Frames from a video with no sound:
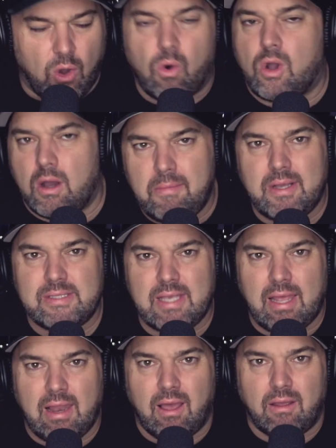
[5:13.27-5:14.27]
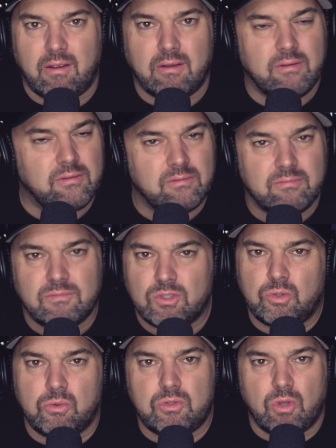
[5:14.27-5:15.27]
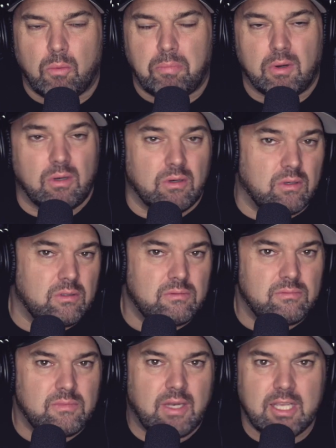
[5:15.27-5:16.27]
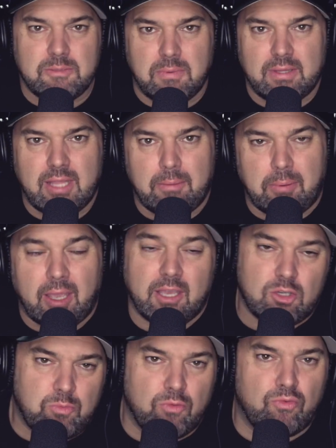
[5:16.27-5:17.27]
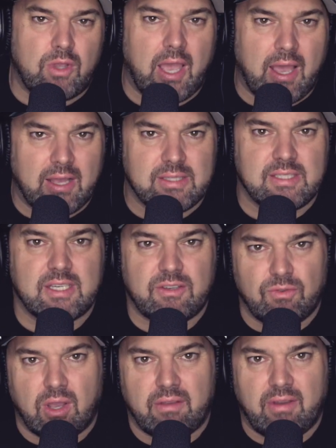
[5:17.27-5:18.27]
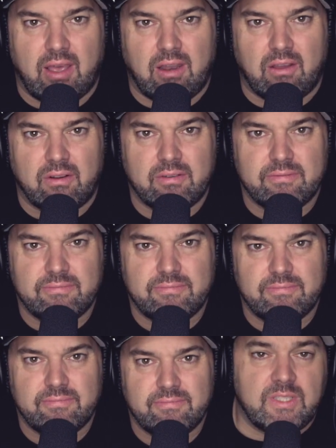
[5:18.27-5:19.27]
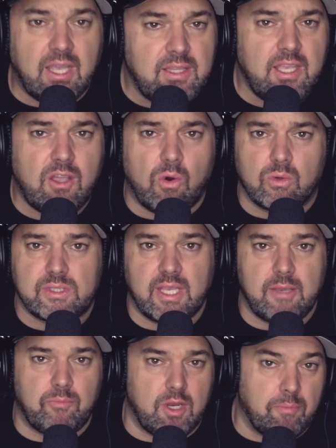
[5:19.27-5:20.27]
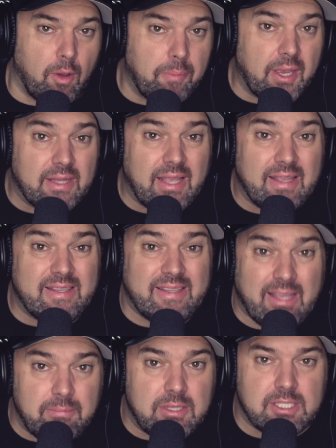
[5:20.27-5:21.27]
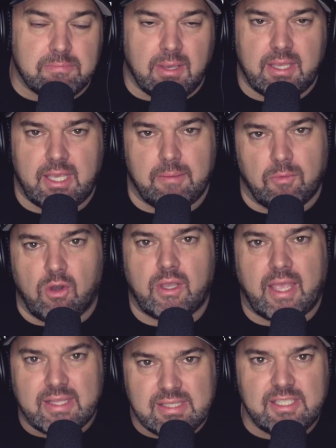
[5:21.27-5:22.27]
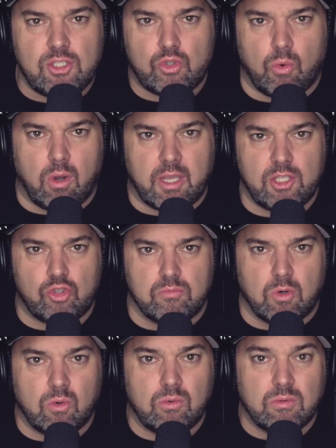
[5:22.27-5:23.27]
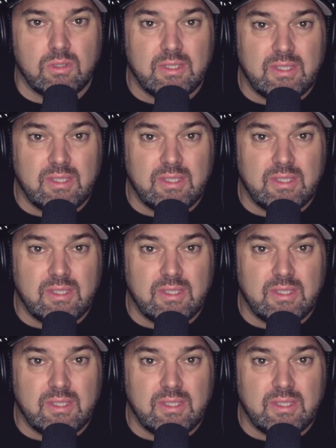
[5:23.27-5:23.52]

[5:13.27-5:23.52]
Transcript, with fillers: On commence à l'heure. Ceux qui sont pas là, la semaine d'après, je peux vous garantir qu'ils vont arriver à l'heure. Dernier conseil pour les propriétaires d'établissements qui aimeraient organiser une soirée d'humour.